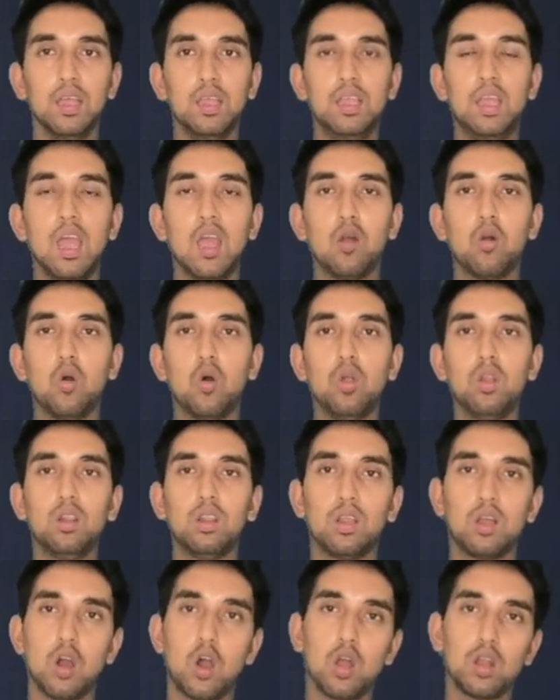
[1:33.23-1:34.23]
ये गोल
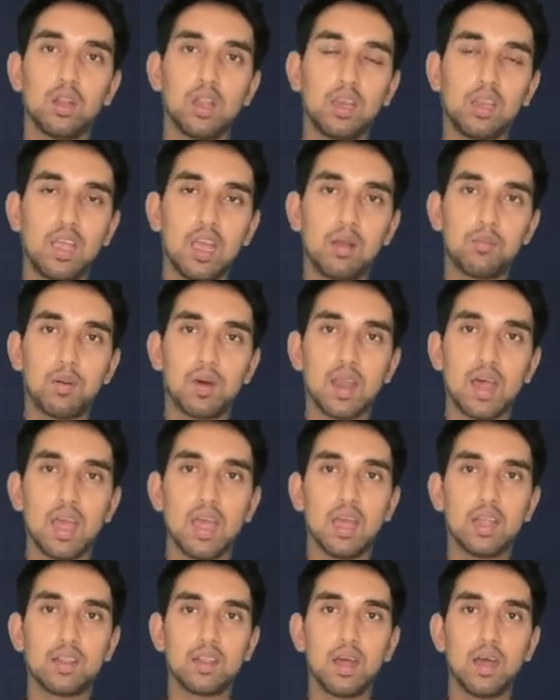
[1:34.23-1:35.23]
कॉर्नर किक पर
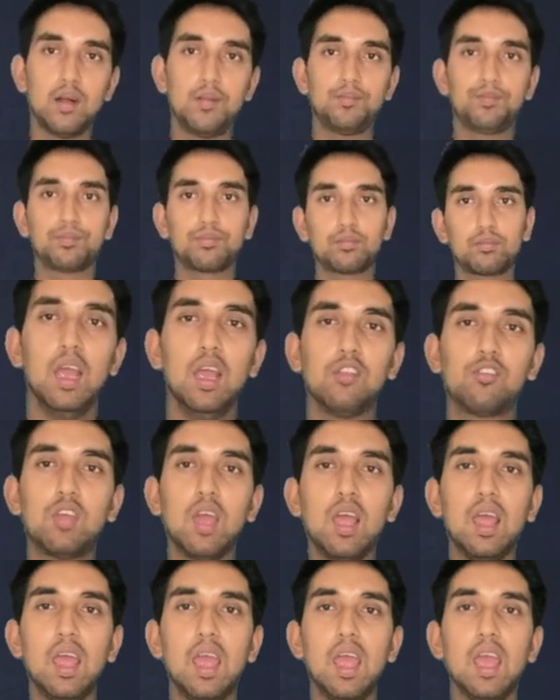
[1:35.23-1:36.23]
आया था
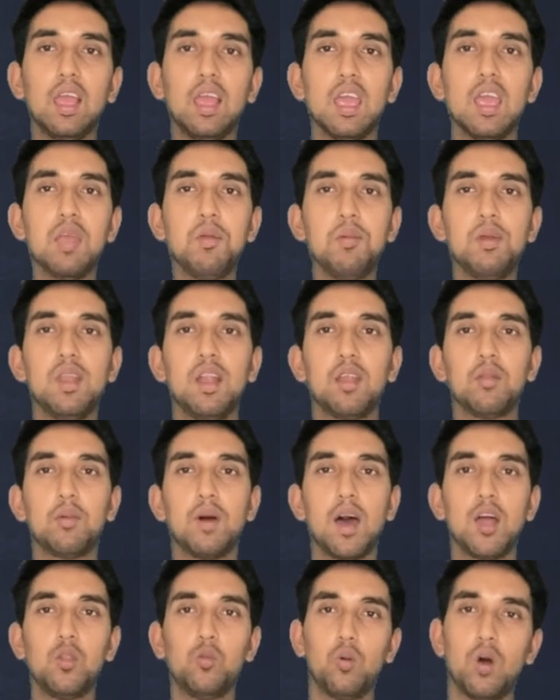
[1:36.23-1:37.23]
इसके एक ही मिनट
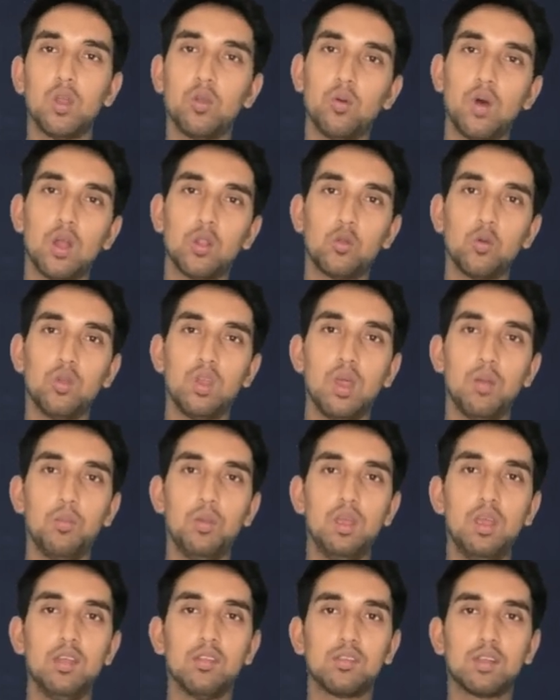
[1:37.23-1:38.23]
बाद वानुआतों ने
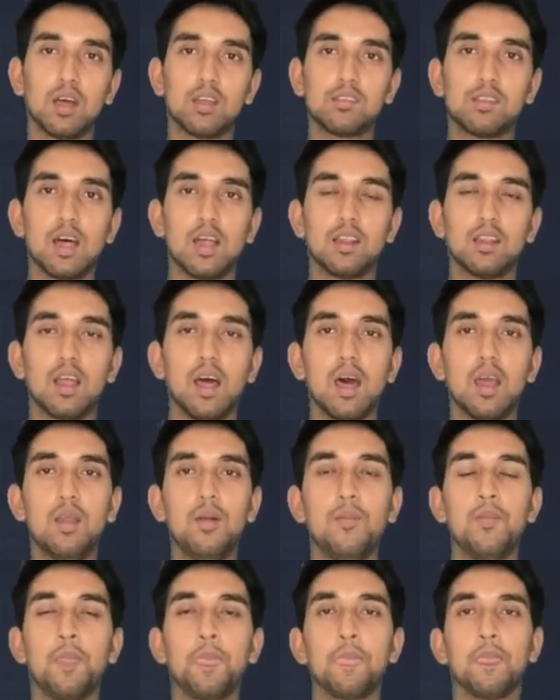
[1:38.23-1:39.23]
भी इसका
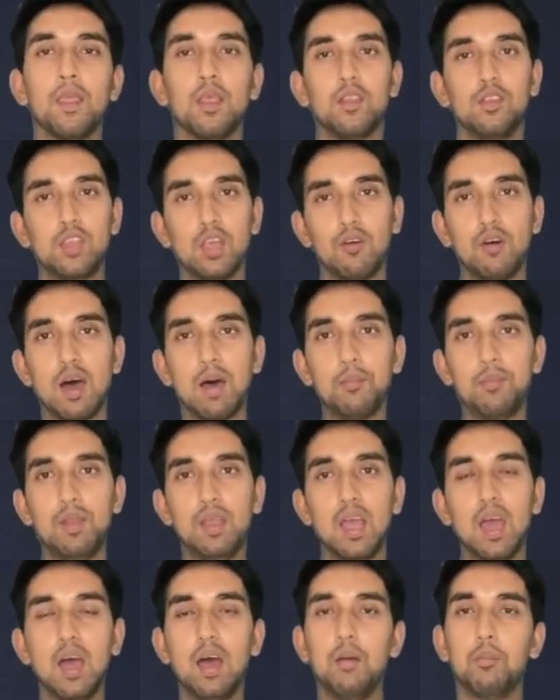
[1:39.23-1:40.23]
शानदार जवाब
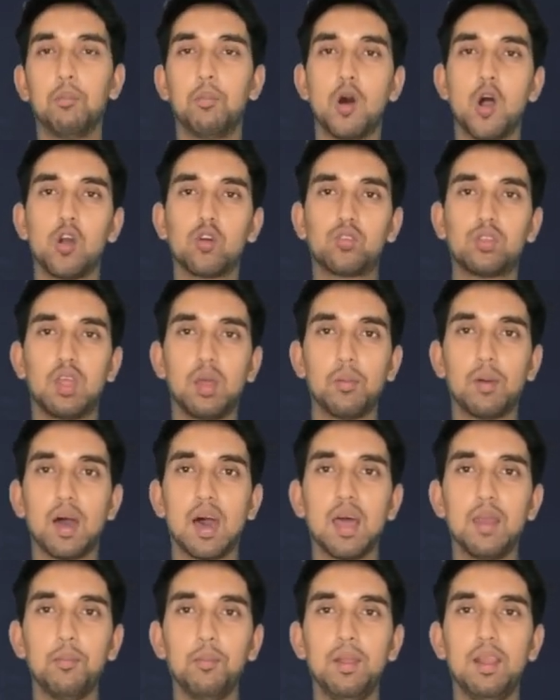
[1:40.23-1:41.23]
दिया बॉक्स के
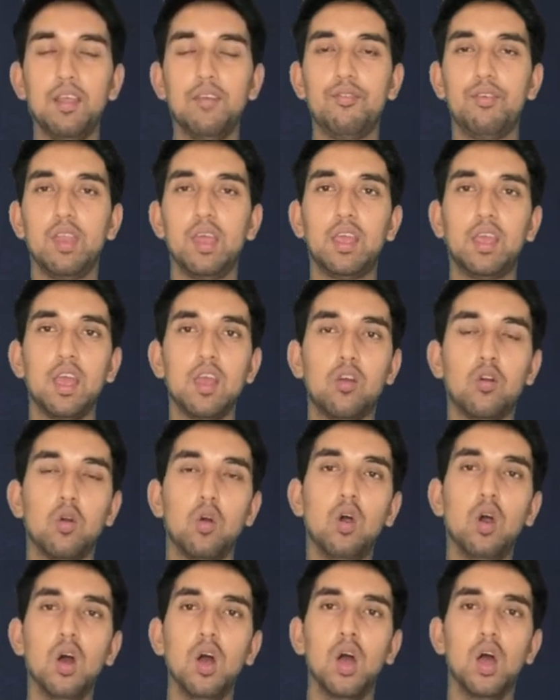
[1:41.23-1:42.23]
बाहर मिली फ्री किक
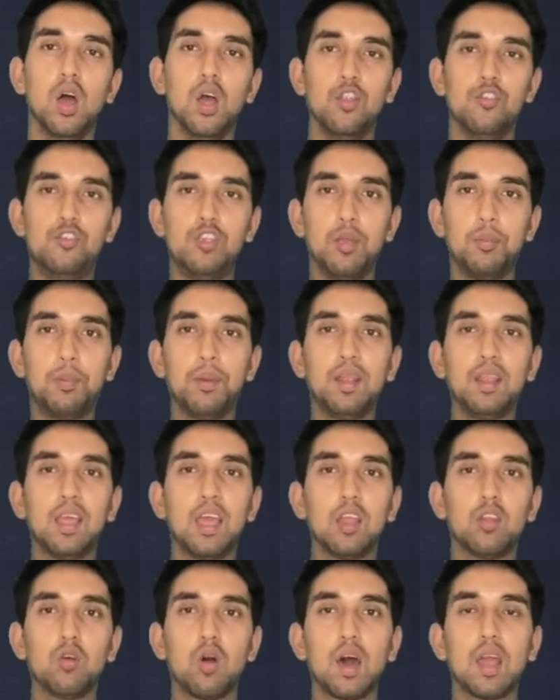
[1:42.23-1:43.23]
को चिपिन
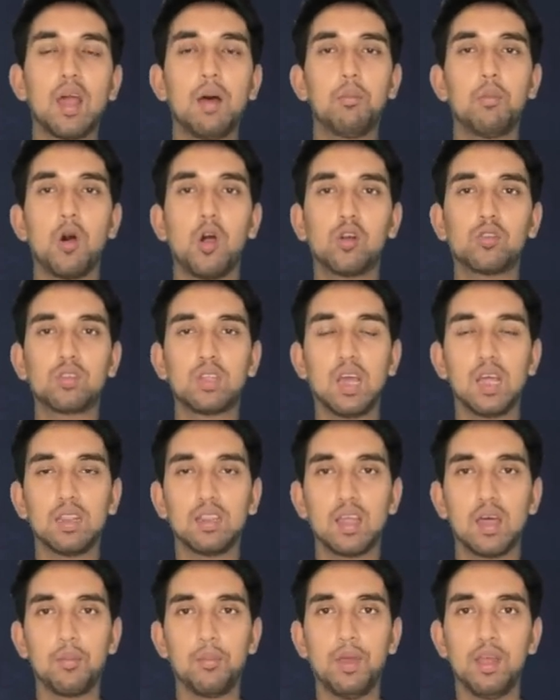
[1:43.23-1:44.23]
के द्वारा बॉक्स के
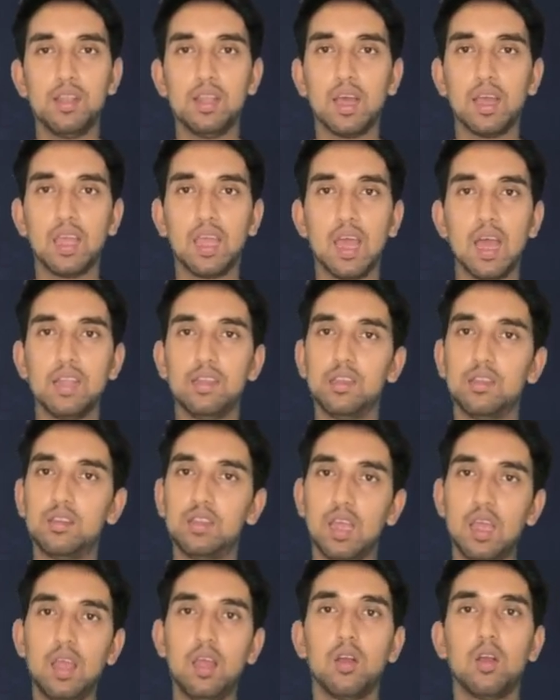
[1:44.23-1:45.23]
अंदर भेजा गया
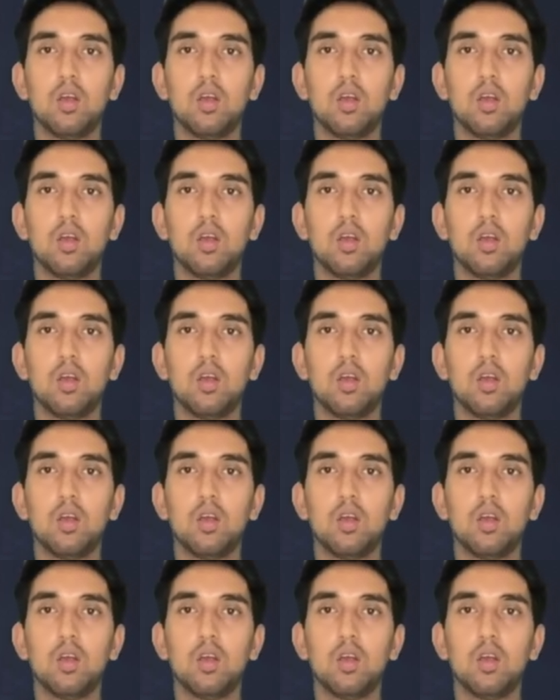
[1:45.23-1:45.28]
जिसे